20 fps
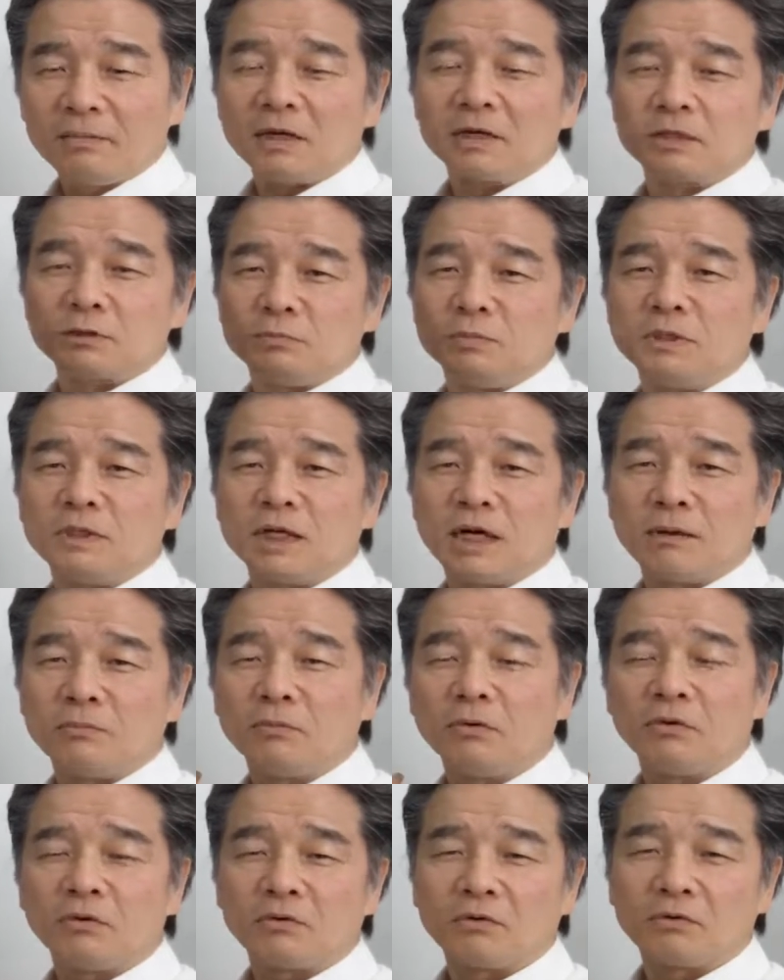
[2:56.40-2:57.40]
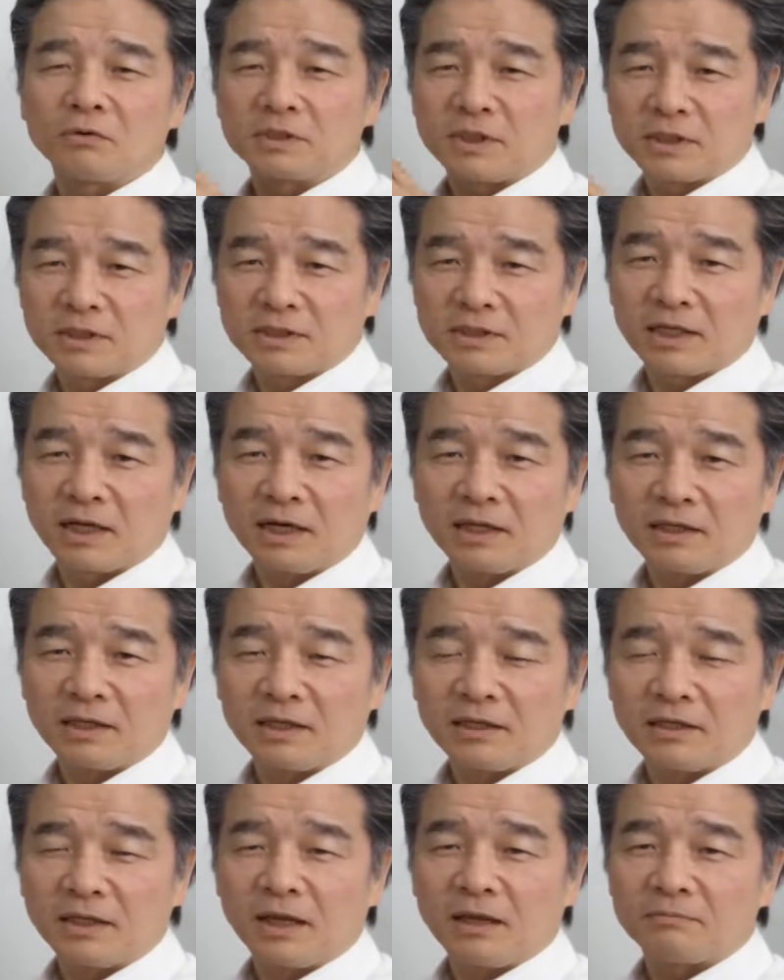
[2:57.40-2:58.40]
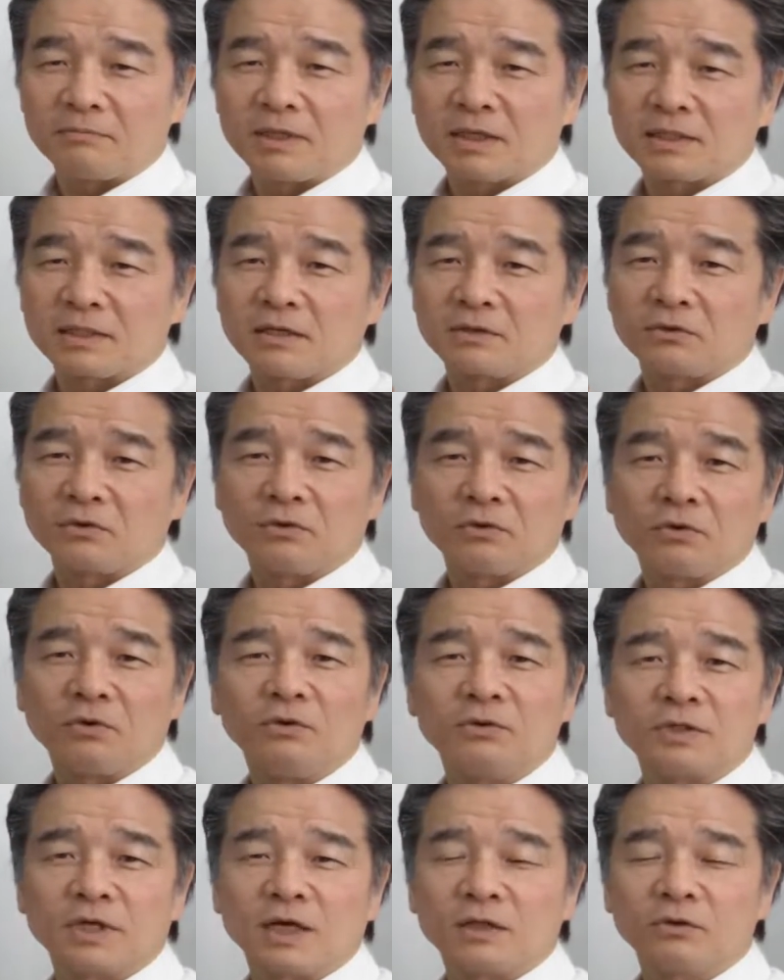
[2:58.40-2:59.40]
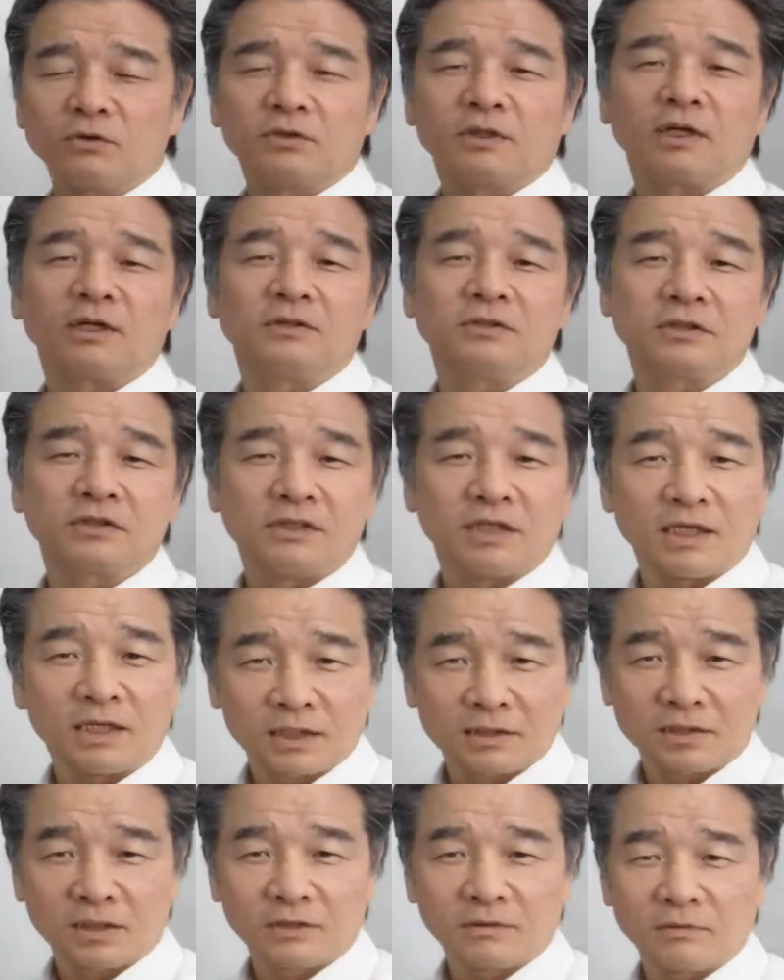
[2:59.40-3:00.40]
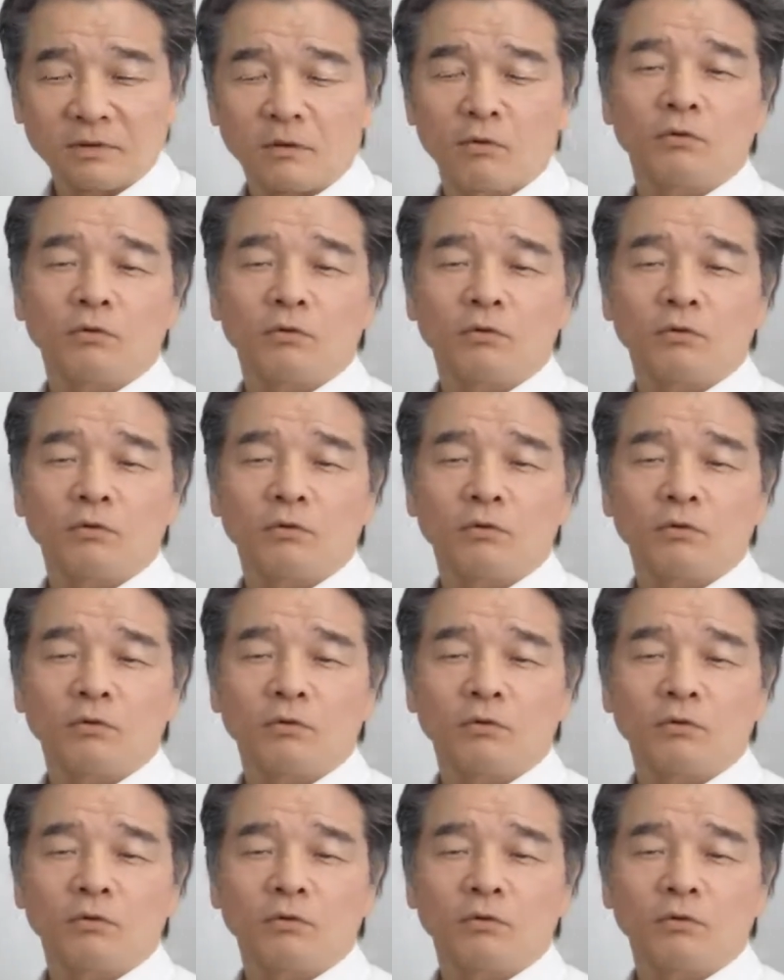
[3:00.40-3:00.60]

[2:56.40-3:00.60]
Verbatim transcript: まあ、スピーカーも設置されていて、皆さんそのコンサートを楽しんでいらっしゃる。